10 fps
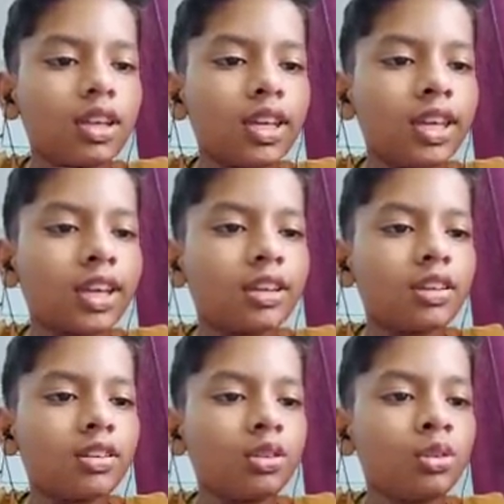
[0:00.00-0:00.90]
एक
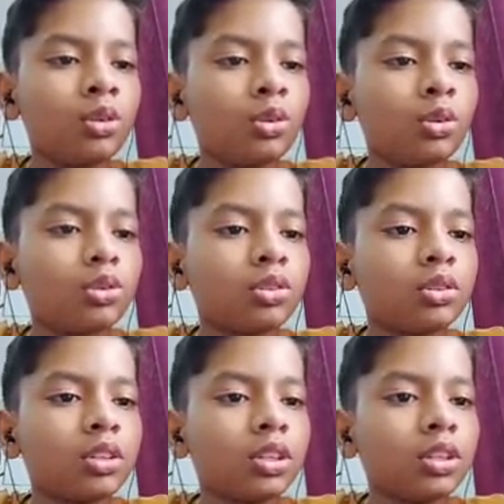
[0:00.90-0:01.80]
दो
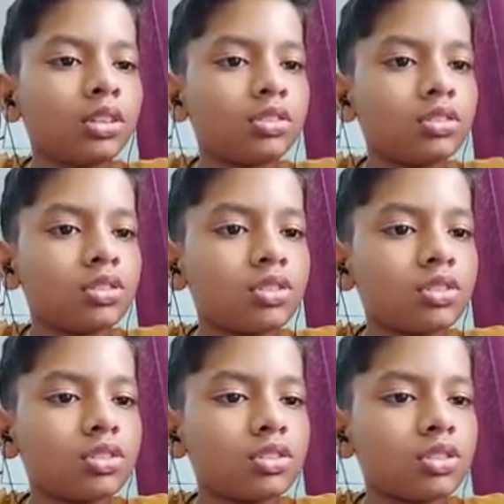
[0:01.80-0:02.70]
तीन
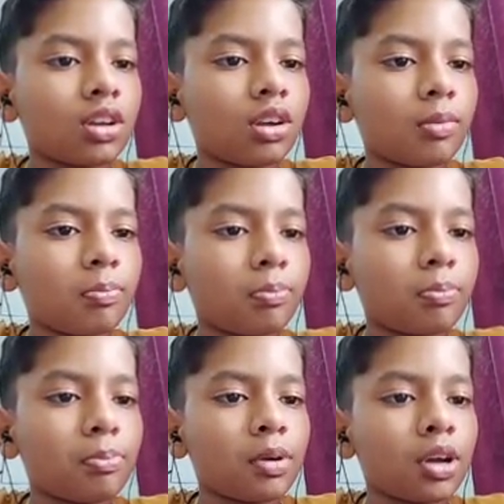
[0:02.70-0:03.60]
चार
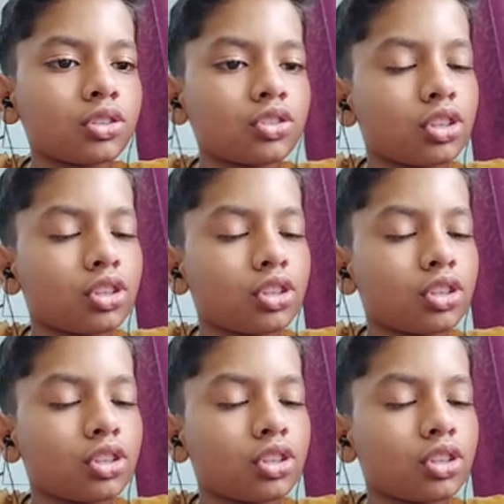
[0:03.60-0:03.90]
पाँच